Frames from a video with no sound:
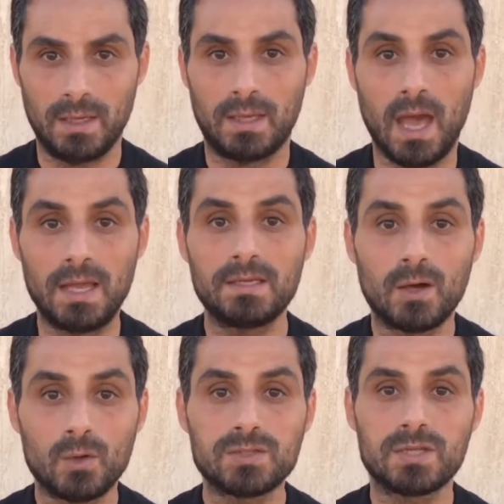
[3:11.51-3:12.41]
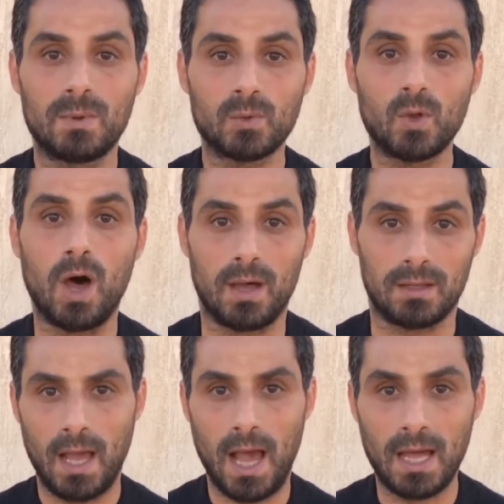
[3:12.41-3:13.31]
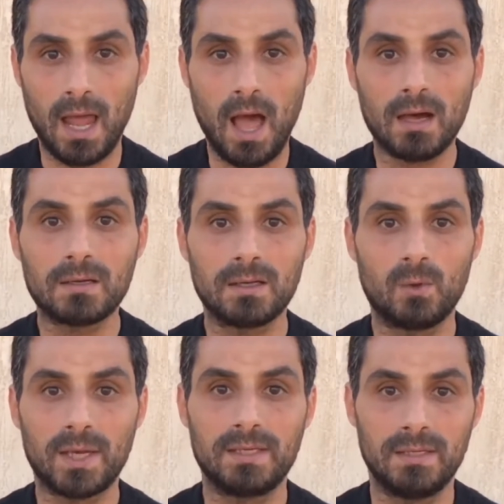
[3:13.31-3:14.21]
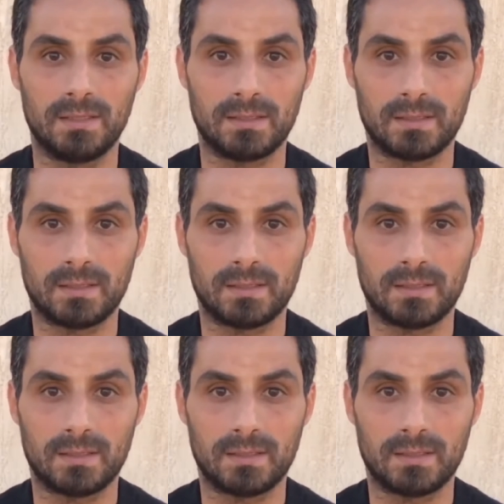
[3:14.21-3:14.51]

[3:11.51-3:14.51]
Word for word: كأن ينص موضوعها على حق الوكيل